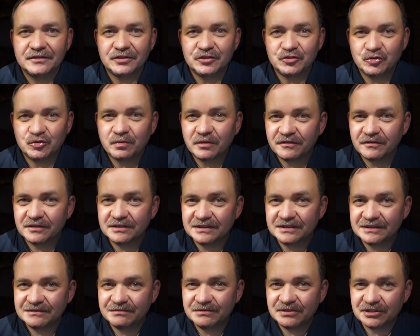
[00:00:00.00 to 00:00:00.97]
No i tu
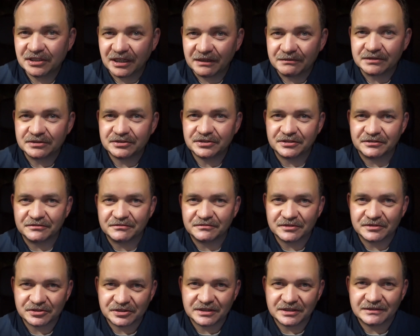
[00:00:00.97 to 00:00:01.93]
powoli zbliżamy się,
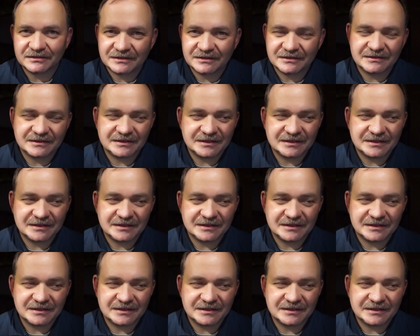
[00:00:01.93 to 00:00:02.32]
może